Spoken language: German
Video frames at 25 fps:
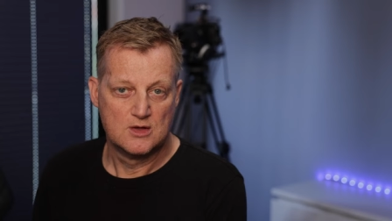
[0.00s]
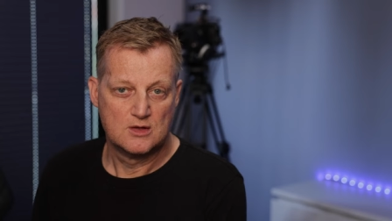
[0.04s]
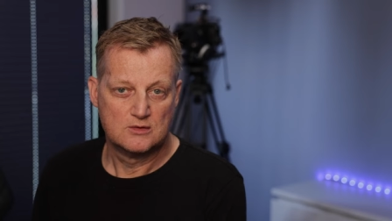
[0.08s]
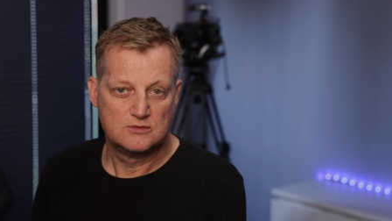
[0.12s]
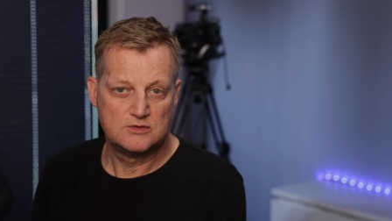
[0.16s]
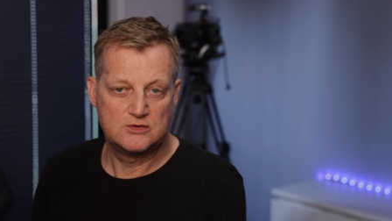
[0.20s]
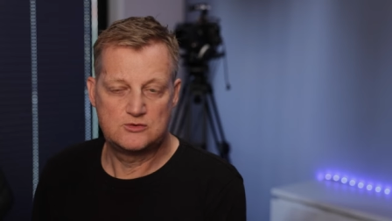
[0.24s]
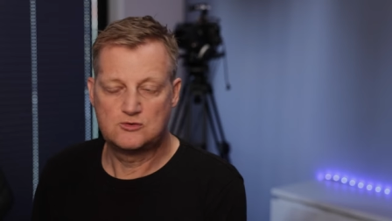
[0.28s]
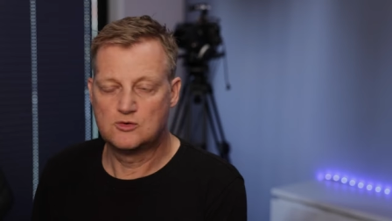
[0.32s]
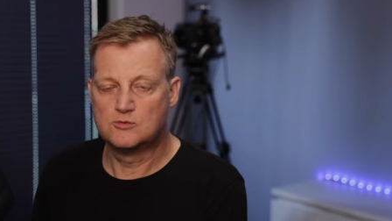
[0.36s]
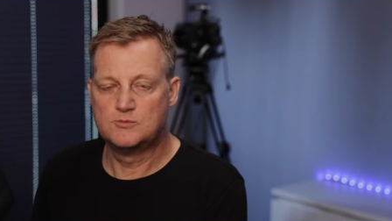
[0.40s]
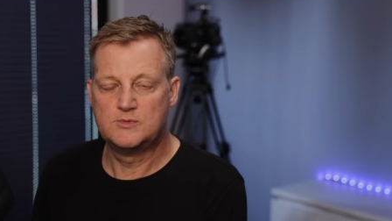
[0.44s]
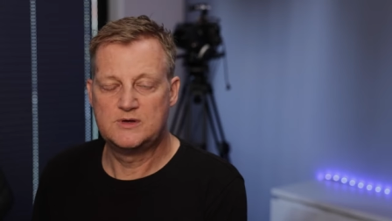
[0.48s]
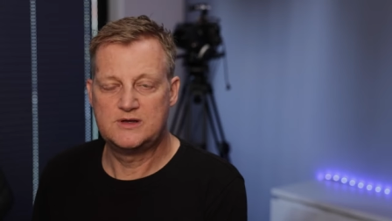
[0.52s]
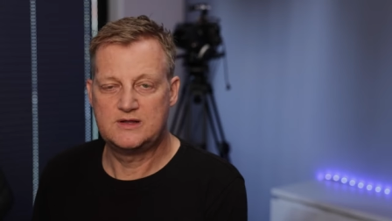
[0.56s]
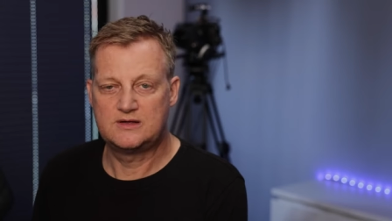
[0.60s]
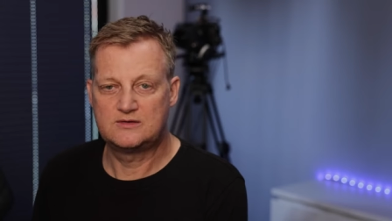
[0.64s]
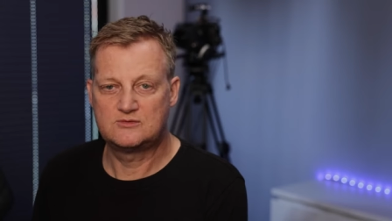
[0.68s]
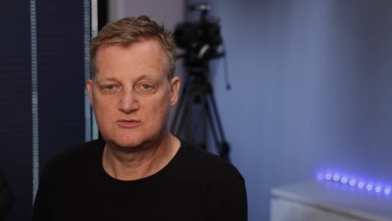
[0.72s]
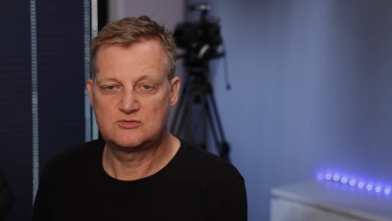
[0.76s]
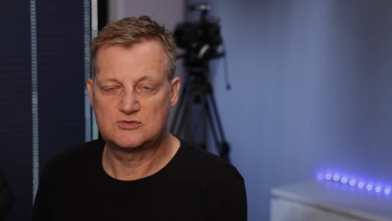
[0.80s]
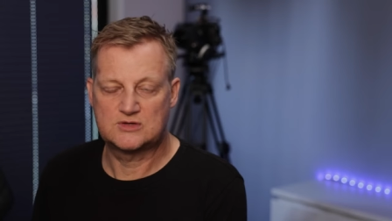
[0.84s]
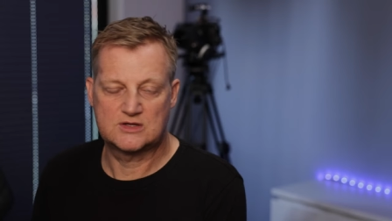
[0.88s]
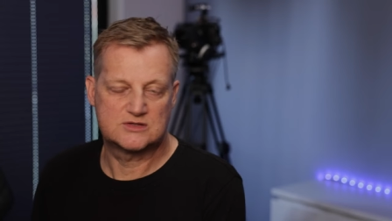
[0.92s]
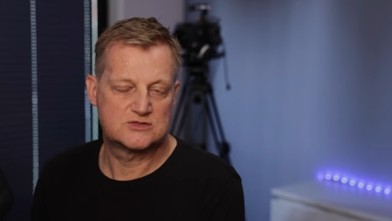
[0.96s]
Nicht
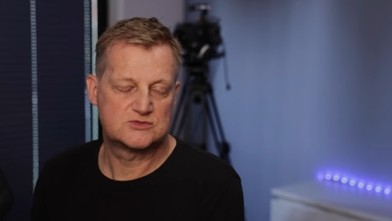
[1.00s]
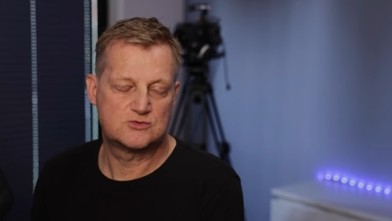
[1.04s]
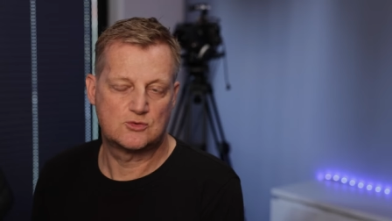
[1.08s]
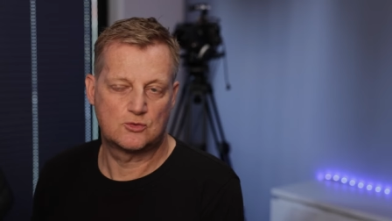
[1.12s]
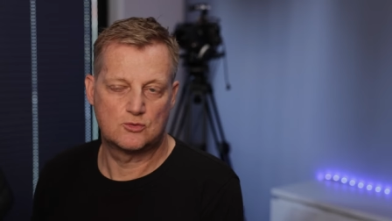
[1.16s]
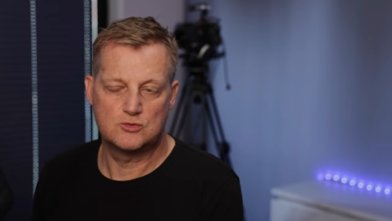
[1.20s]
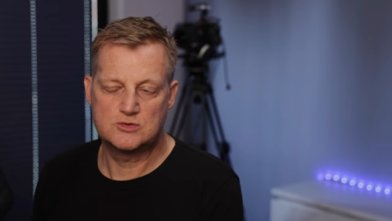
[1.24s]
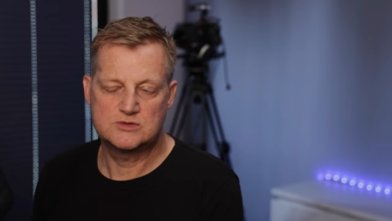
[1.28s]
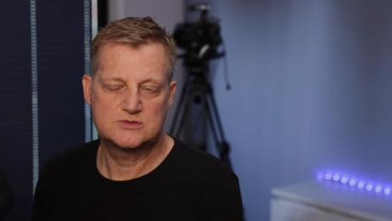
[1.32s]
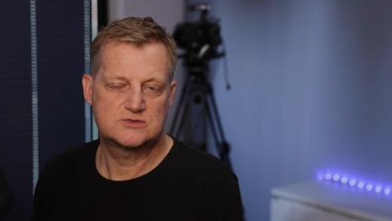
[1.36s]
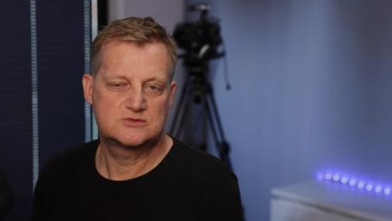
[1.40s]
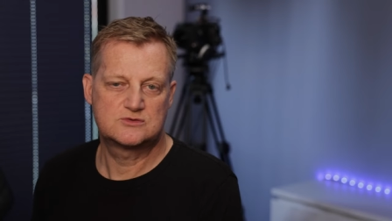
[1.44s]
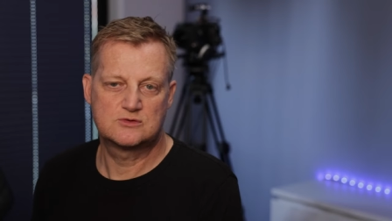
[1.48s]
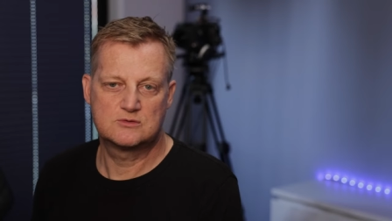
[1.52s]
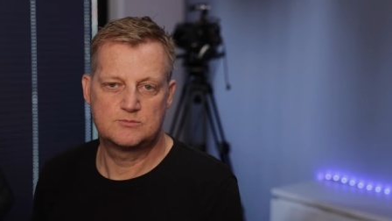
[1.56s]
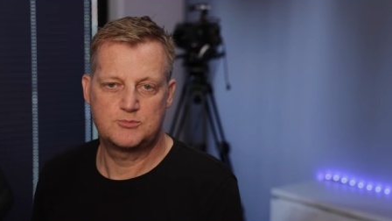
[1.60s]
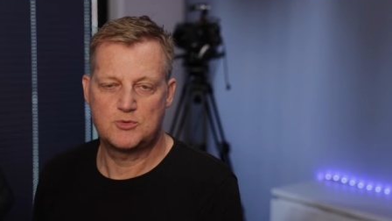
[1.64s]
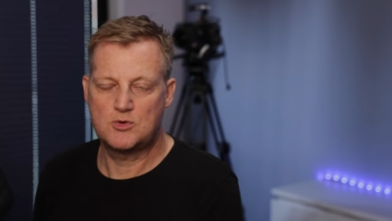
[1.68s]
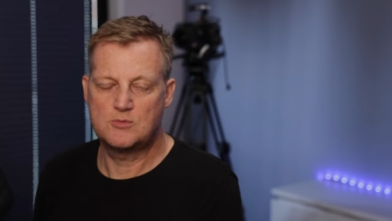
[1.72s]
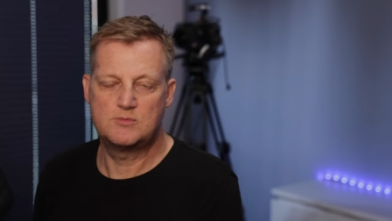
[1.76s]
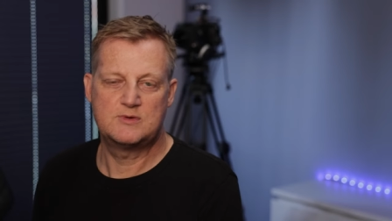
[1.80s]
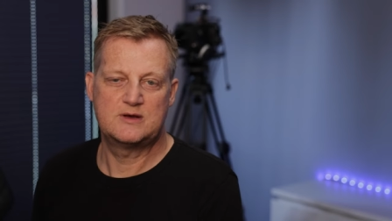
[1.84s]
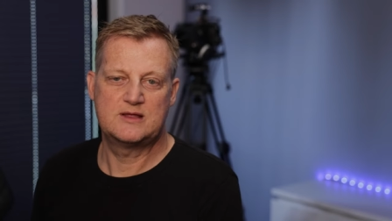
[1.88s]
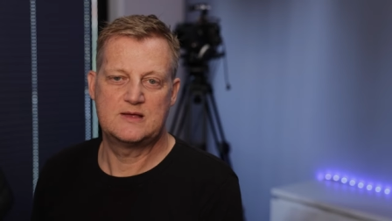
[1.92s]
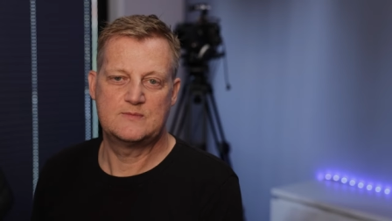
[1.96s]
unbedingt das größte
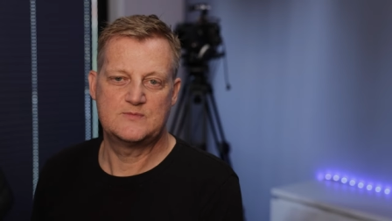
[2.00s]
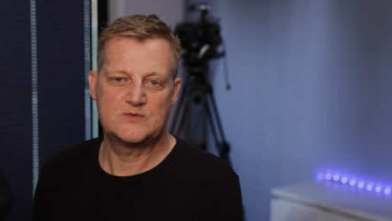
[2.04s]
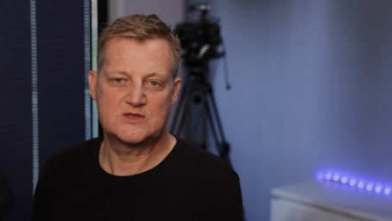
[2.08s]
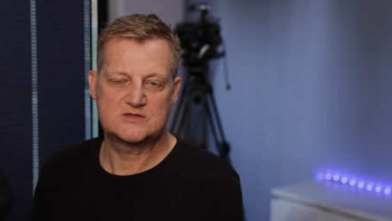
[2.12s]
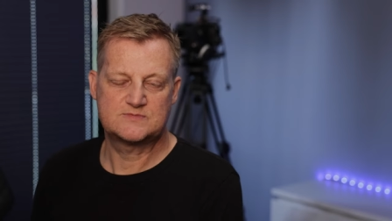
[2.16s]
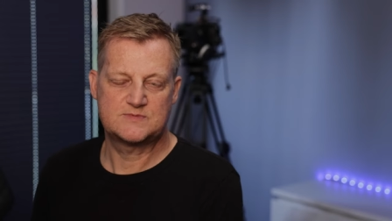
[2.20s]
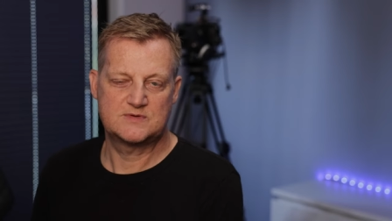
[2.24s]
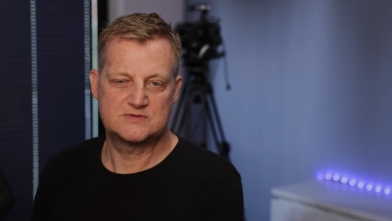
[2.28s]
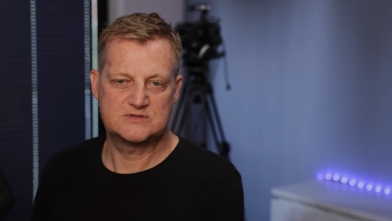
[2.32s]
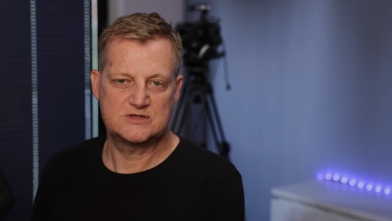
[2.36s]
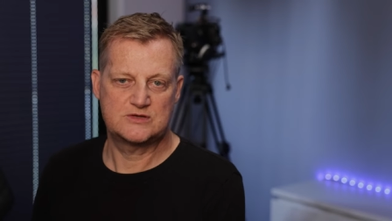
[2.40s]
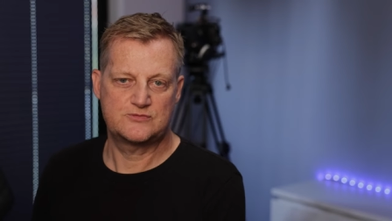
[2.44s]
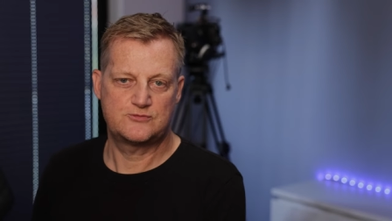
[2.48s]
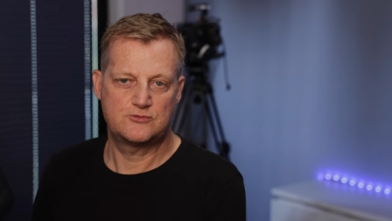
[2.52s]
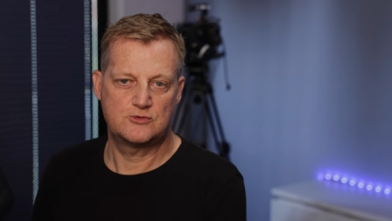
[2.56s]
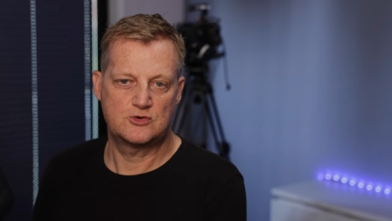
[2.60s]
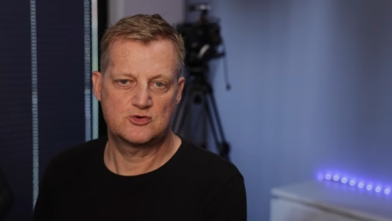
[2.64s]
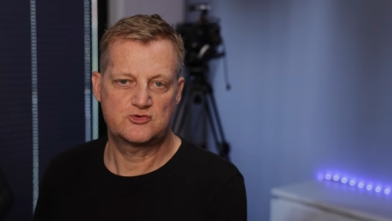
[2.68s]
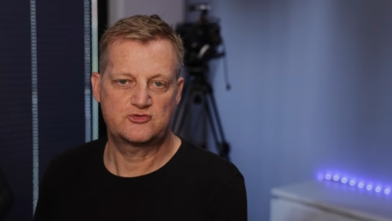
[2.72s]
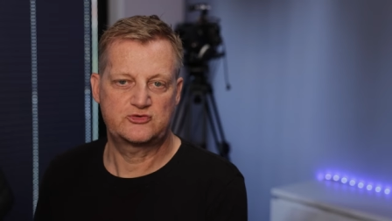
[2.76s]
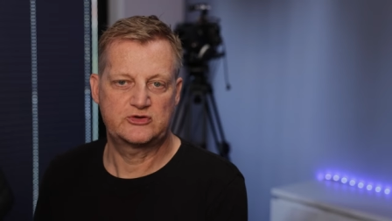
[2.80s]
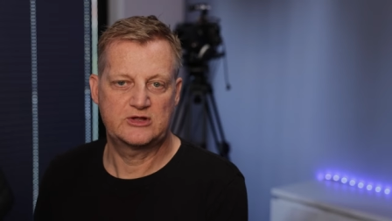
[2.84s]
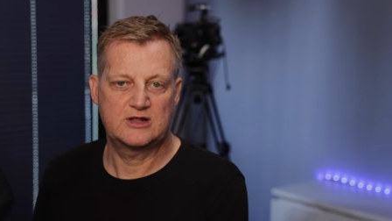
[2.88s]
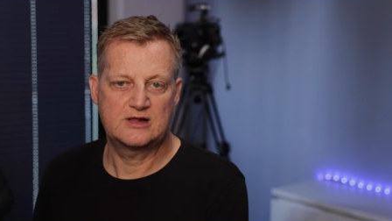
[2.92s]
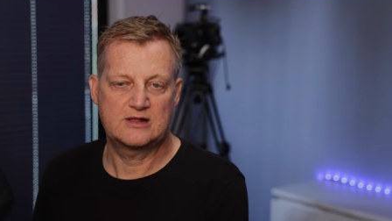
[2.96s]
Problem, das man sich
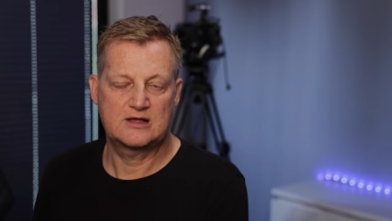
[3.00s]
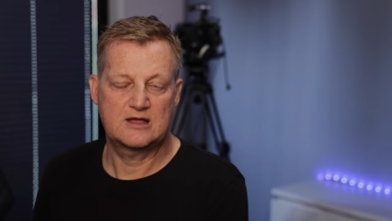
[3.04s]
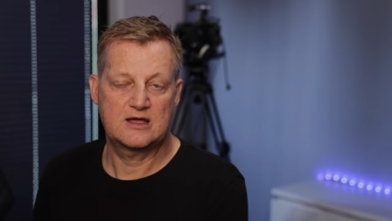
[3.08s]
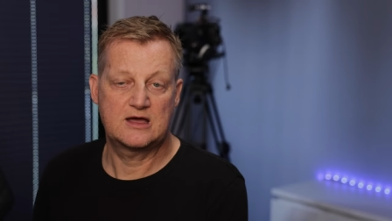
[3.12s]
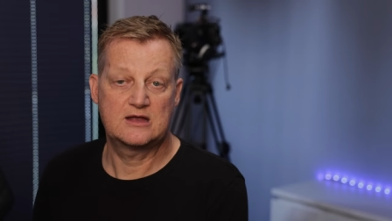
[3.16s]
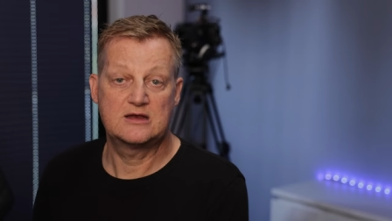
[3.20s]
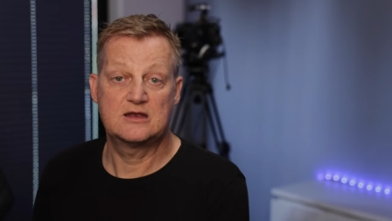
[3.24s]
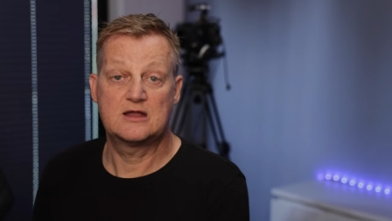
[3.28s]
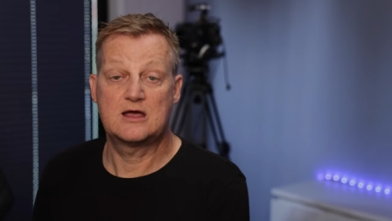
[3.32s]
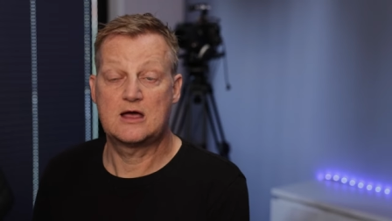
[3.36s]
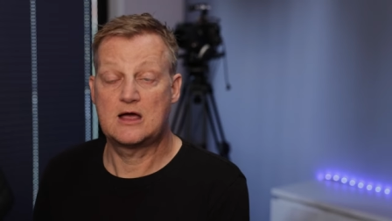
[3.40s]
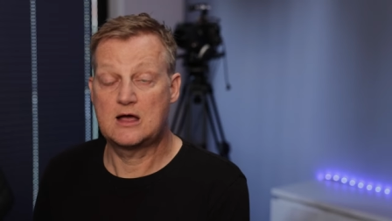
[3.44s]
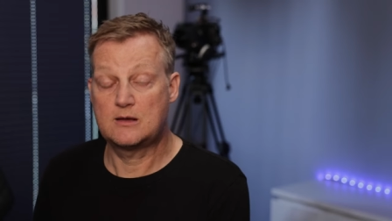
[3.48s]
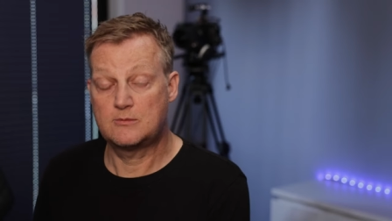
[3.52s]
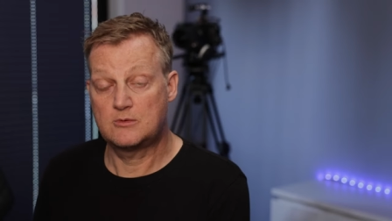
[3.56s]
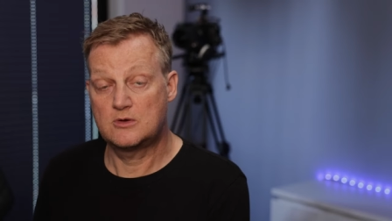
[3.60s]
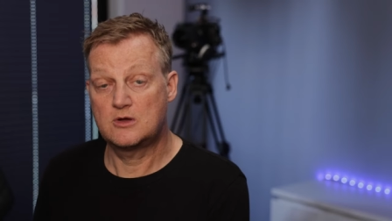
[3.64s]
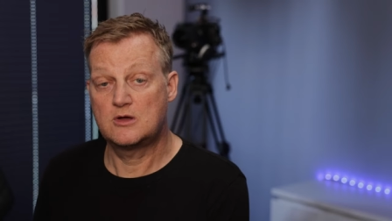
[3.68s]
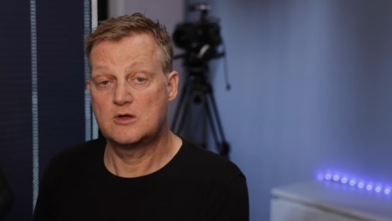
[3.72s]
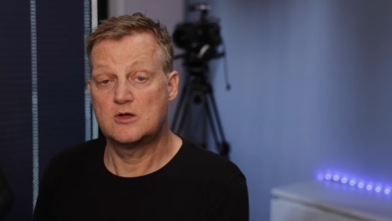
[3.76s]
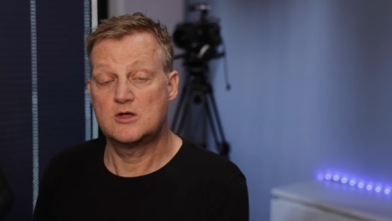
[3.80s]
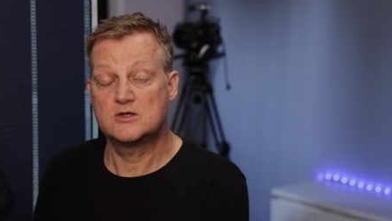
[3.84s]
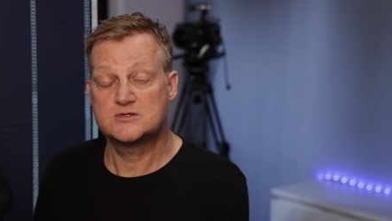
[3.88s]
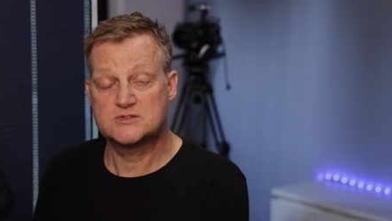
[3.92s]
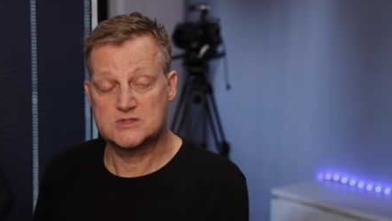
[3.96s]
vorstellen kann,
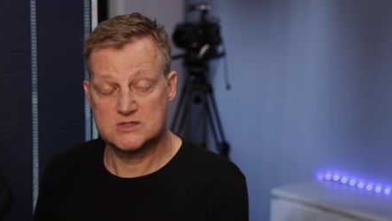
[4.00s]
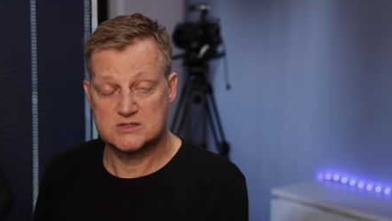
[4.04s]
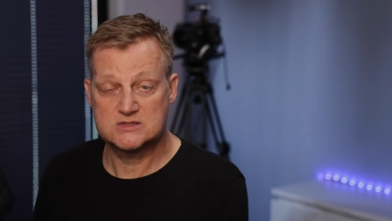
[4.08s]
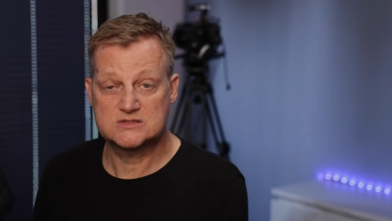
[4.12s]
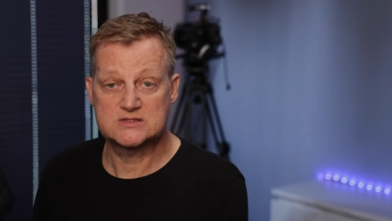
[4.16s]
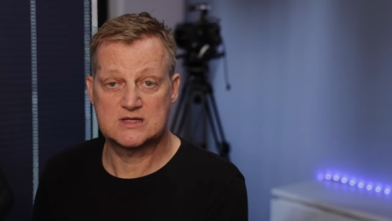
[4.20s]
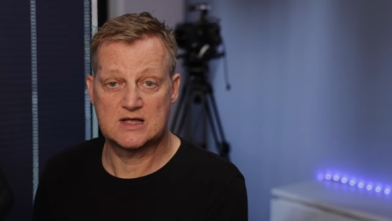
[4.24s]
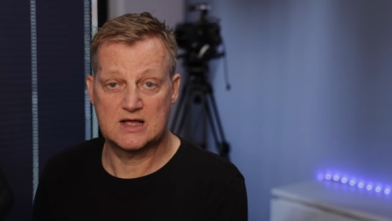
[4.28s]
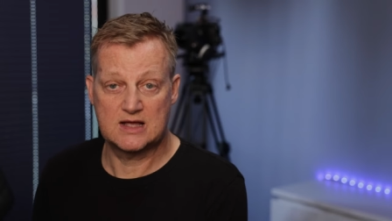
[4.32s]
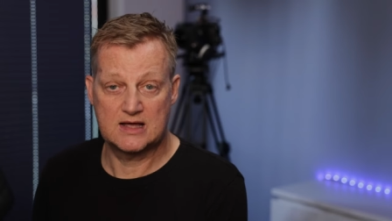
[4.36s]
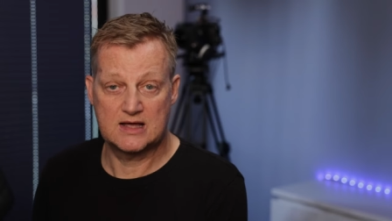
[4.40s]
aber es ist